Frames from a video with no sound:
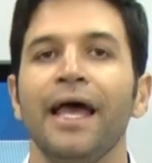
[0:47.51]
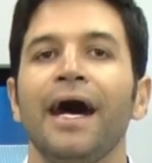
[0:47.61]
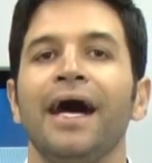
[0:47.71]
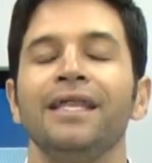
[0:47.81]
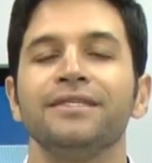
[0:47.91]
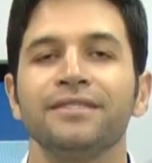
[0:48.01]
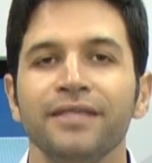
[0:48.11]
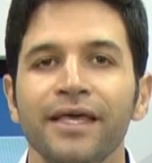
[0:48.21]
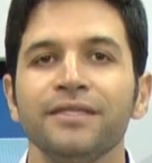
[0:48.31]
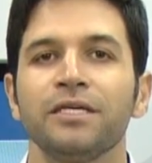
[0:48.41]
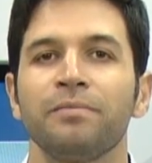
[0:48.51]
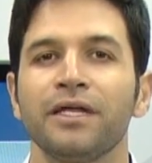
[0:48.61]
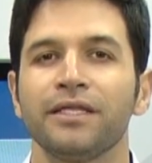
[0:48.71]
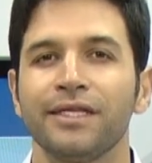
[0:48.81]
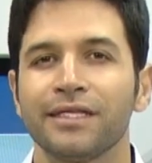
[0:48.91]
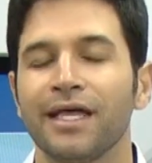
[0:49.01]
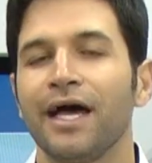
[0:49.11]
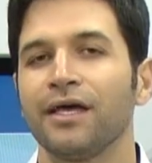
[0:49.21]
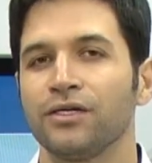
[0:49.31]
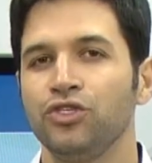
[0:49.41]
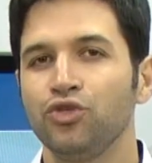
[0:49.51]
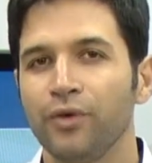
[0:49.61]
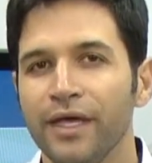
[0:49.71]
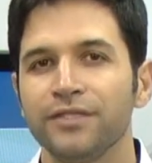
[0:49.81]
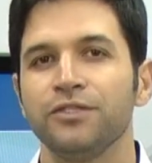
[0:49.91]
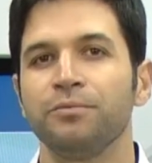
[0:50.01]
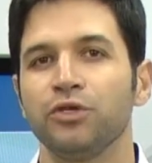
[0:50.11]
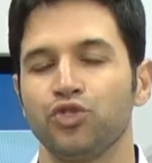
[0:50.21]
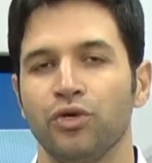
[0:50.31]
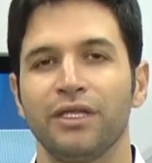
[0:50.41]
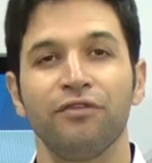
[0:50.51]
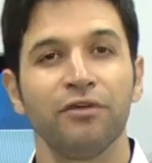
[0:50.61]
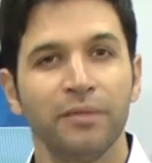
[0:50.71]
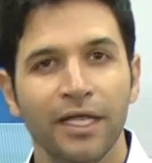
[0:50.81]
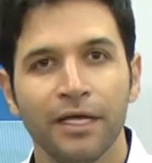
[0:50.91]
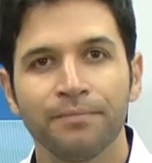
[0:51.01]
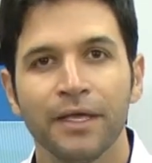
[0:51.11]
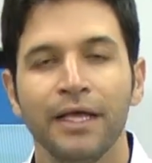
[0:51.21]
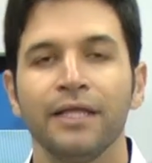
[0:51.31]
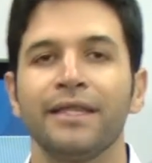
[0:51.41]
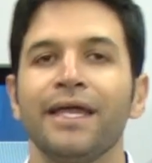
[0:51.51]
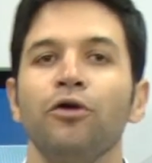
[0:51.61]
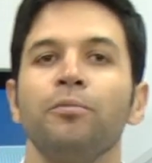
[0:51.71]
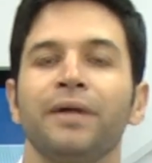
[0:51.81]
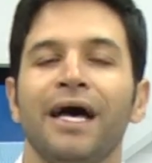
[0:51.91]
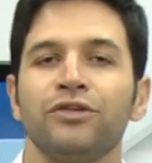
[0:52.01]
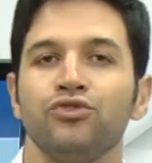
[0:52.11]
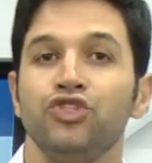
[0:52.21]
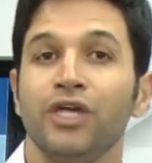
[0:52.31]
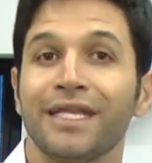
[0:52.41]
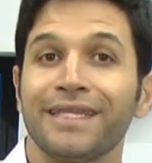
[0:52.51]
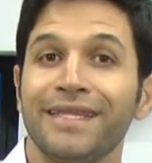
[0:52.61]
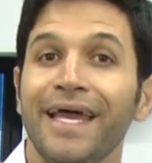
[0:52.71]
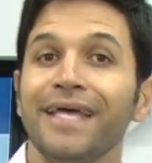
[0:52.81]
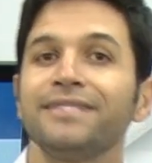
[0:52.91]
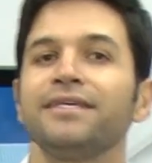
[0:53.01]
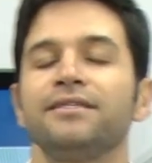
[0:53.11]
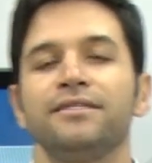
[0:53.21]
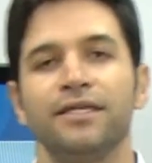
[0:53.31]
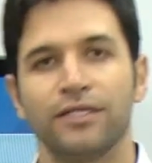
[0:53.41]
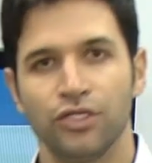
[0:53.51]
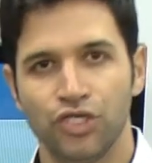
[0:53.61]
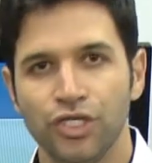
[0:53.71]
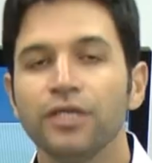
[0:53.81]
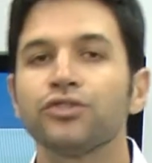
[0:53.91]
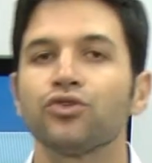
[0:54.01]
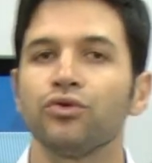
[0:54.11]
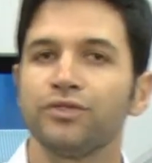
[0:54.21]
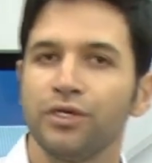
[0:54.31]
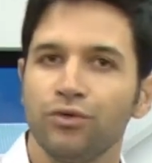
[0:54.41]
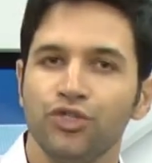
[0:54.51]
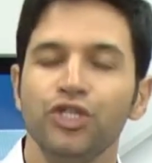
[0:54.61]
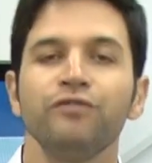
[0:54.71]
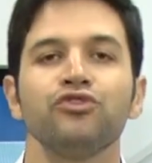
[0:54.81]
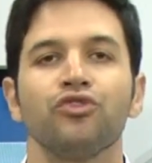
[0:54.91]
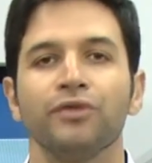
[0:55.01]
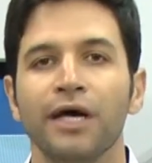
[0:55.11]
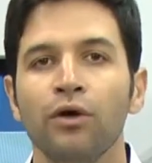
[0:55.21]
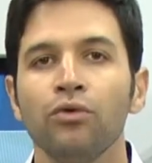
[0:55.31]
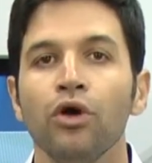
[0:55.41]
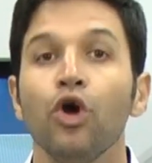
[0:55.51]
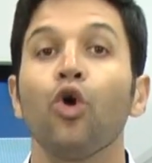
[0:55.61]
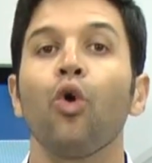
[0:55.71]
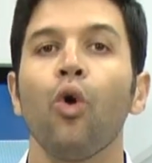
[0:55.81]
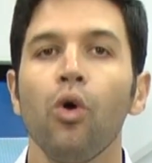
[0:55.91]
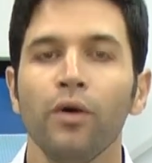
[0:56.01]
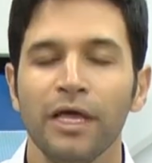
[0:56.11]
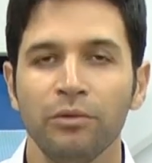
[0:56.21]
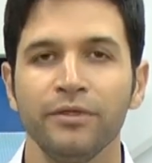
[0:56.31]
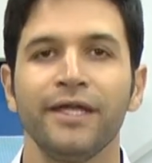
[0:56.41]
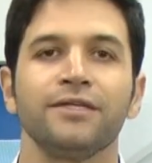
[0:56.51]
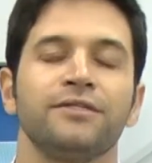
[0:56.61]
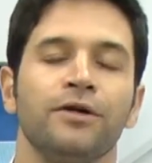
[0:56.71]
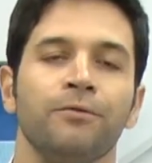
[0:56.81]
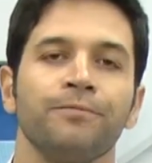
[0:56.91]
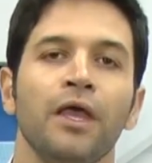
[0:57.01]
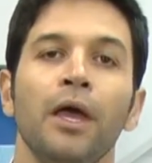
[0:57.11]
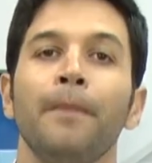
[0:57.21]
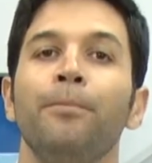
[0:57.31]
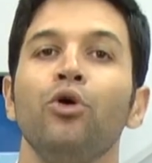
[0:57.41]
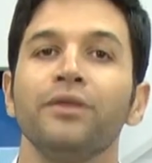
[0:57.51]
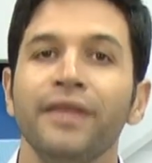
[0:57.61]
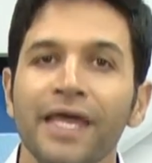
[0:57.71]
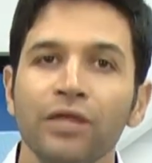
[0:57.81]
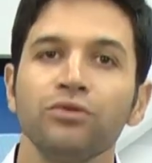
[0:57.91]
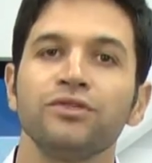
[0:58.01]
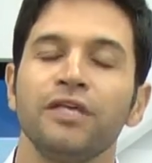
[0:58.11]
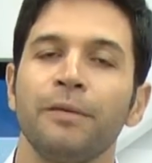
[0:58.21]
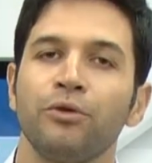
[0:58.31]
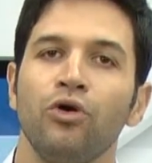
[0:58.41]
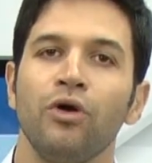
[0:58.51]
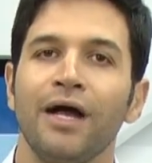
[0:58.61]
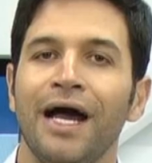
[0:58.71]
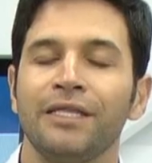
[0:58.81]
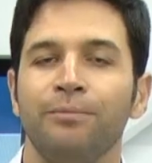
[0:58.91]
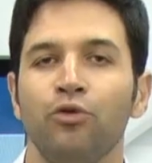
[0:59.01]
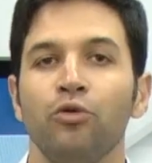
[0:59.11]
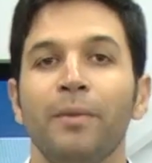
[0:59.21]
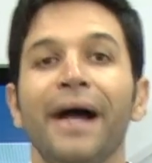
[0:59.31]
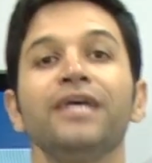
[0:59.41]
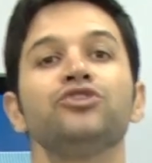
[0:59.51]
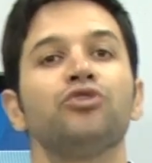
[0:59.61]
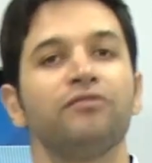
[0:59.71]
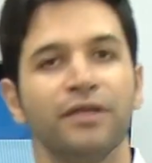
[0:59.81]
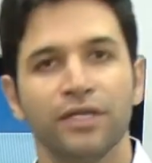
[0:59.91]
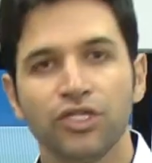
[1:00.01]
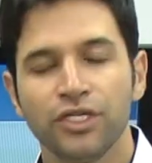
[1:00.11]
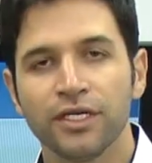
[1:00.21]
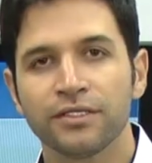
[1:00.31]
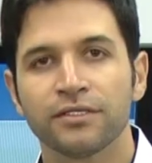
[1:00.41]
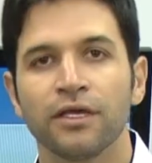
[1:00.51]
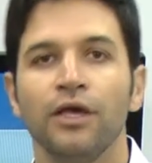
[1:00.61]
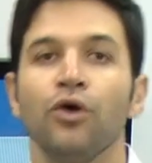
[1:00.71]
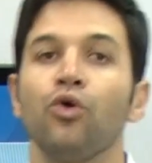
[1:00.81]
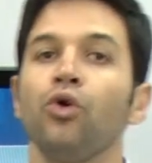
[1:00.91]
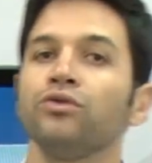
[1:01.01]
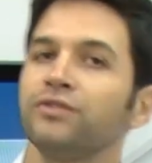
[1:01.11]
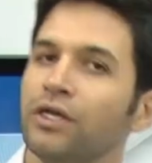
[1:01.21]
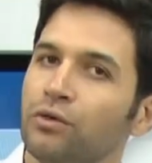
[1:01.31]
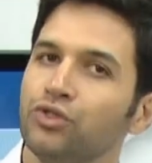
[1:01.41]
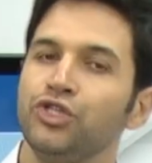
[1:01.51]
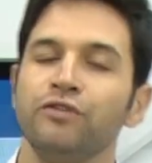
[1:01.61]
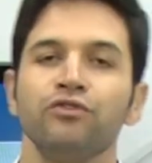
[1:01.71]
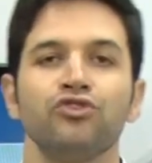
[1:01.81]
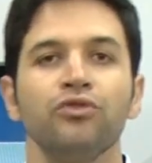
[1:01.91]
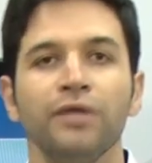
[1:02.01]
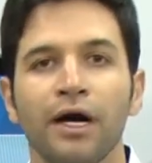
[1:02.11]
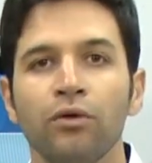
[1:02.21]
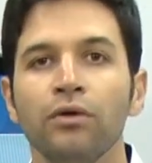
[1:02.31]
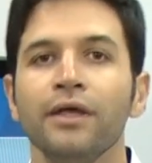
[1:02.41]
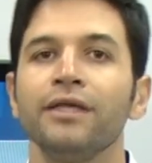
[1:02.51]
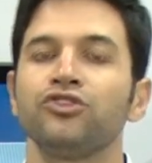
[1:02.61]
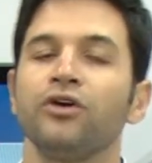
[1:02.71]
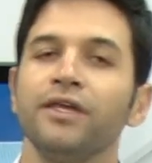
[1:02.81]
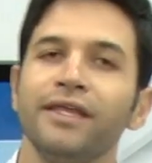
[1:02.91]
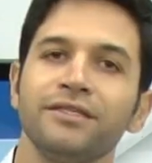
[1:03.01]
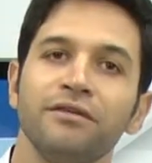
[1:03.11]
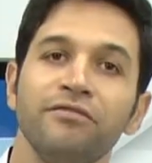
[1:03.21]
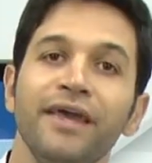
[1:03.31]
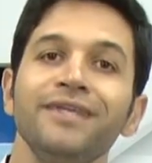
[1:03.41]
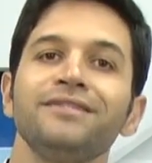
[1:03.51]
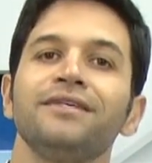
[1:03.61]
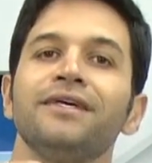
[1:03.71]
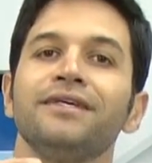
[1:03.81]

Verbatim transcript: a licença para tratar de doença em pessoa da família terá o prazo de até 60 dias consecutivos ou não, com remuneração, podendo ser prorrogada por mais 90 dias consecutivos ou não, só que dessa vez